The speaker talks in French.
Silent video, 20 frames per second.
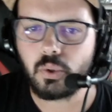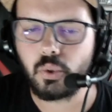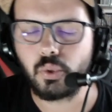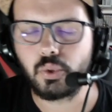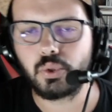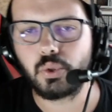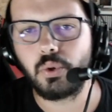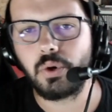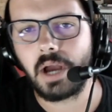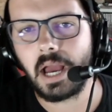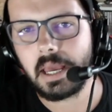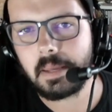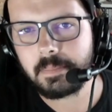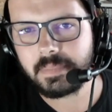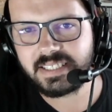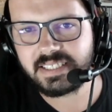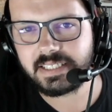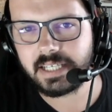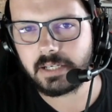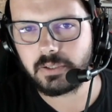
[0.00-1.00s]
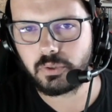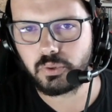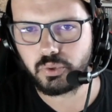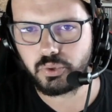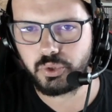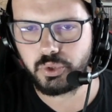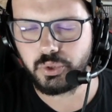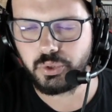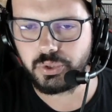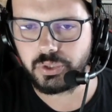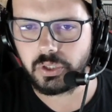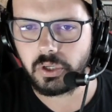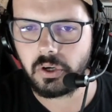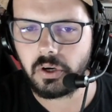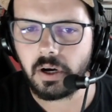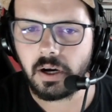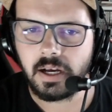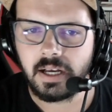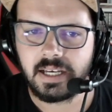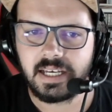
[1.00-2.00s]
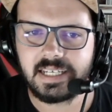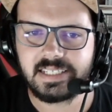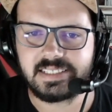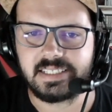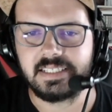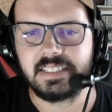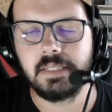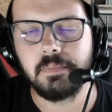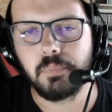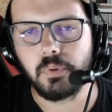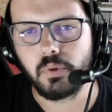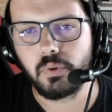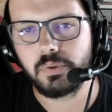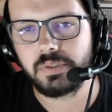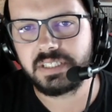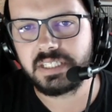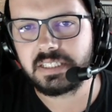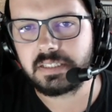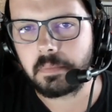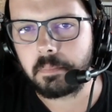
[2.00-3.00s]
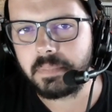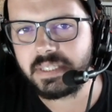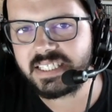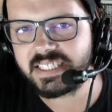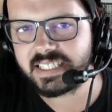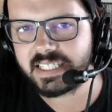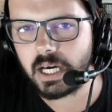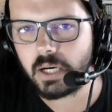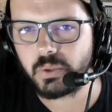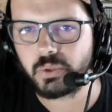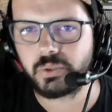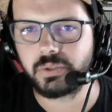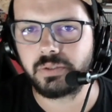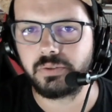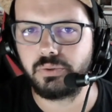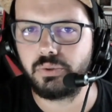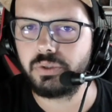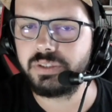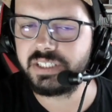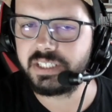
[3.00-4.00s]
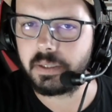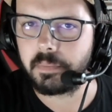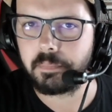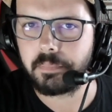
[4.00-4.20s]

contre Rey Mysterio Jr. et c'était pour le titre Mid-South de CM